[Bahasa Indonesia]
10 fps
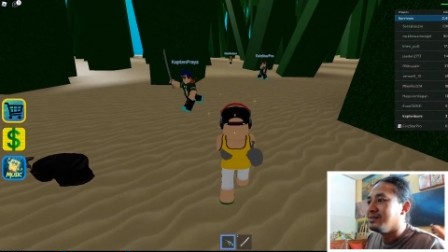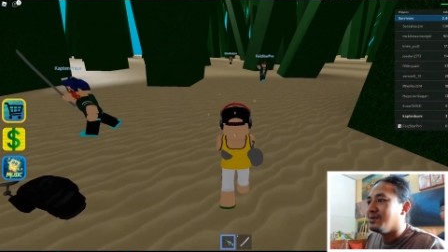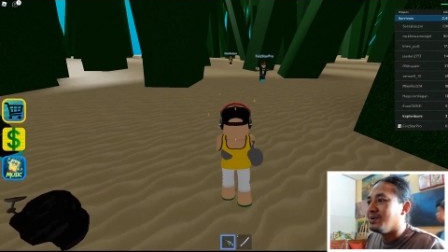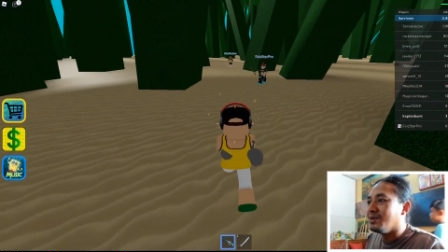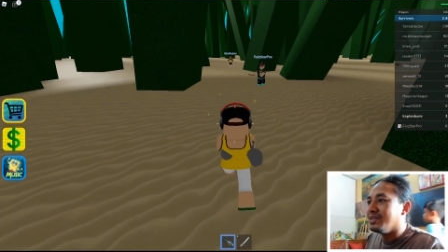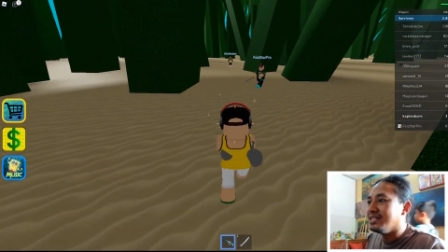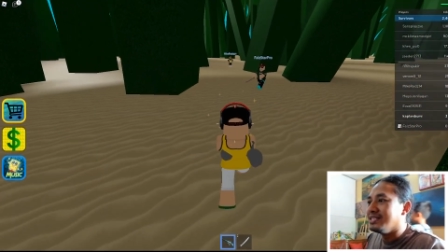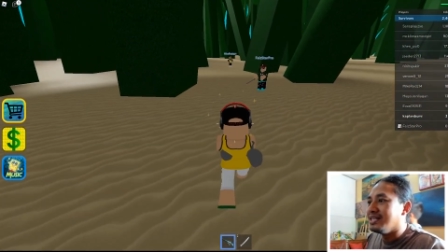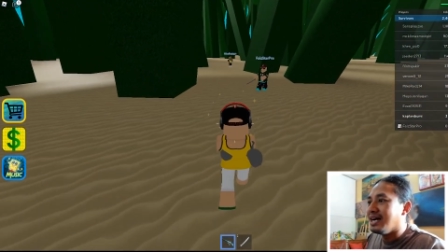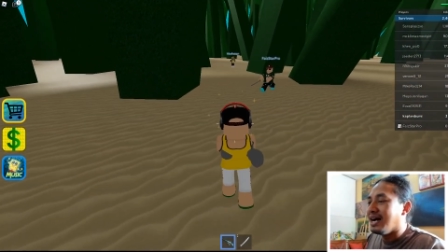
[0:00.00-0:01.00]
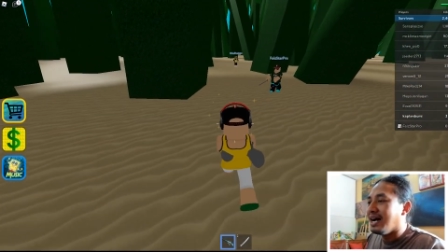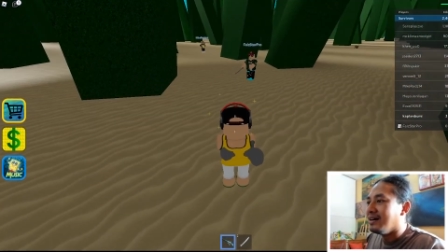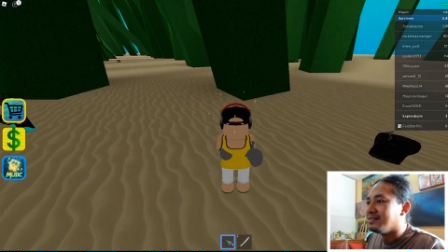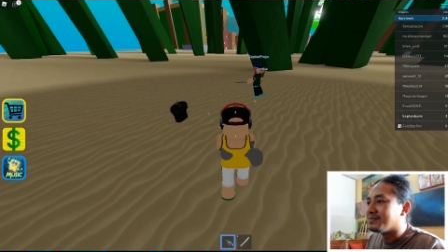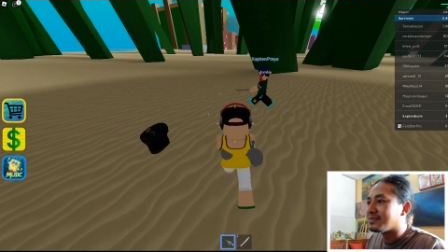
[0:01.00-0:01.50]
Oh ini dia.
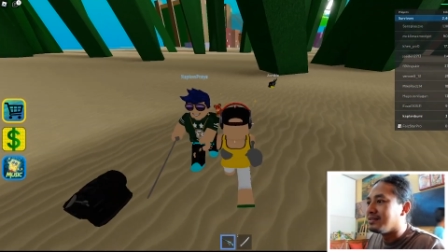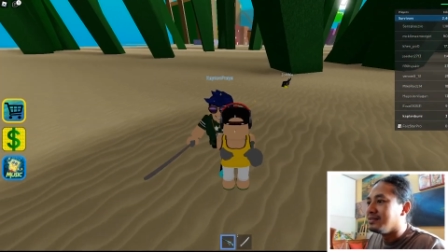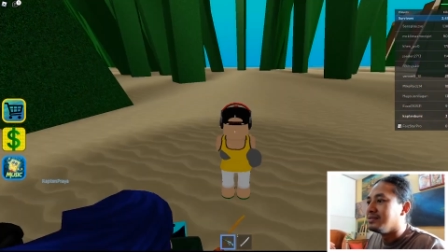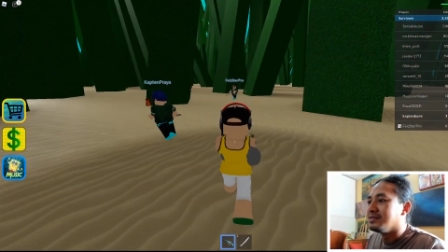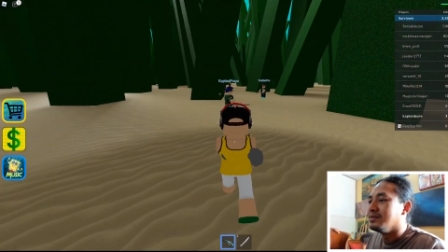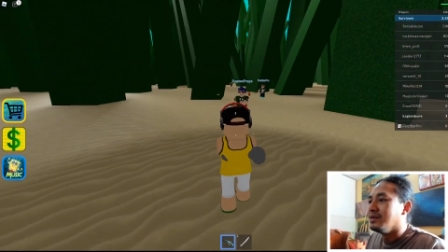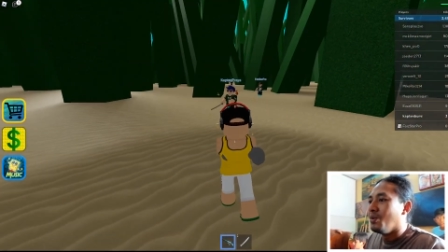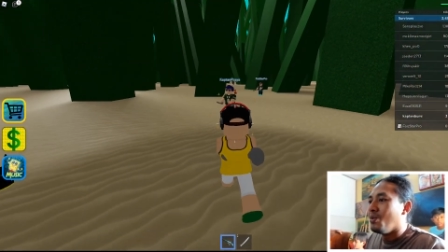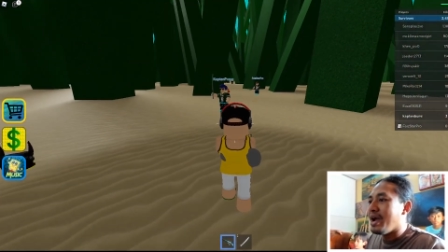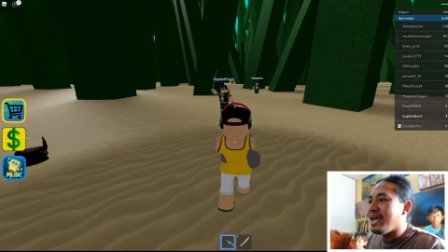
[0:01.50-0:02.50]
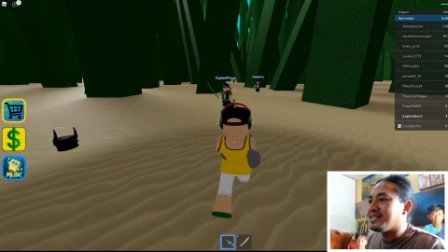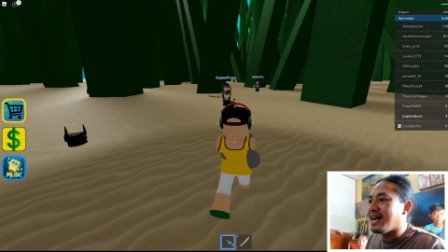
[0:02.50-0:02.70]
Weh,